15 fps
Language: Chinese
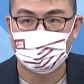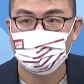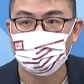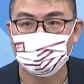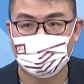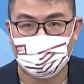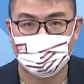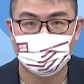
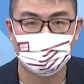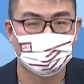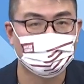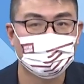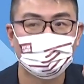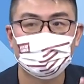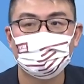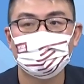买了
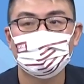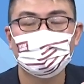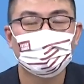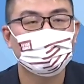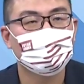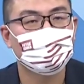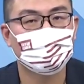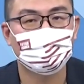
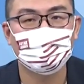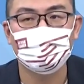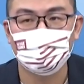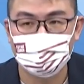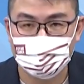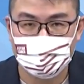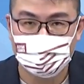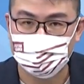十六
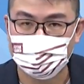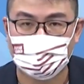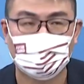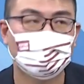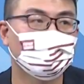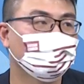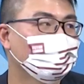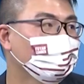加八
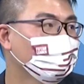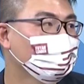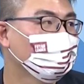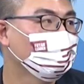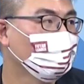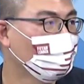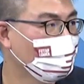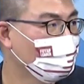的
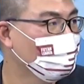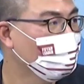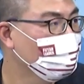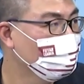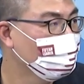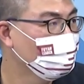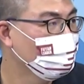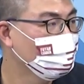波音。
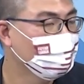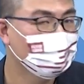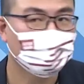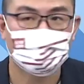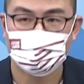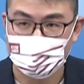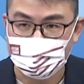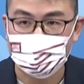嗯。那
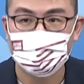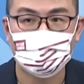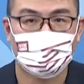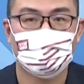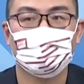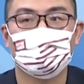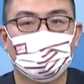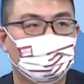谁是强
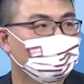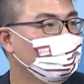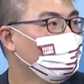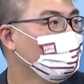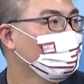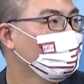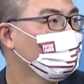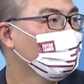销？
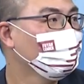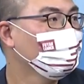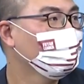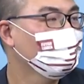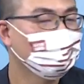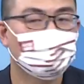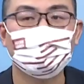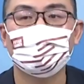
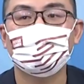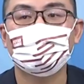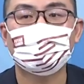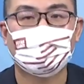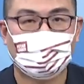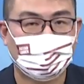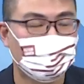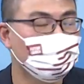这个
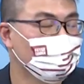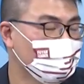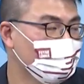答案已经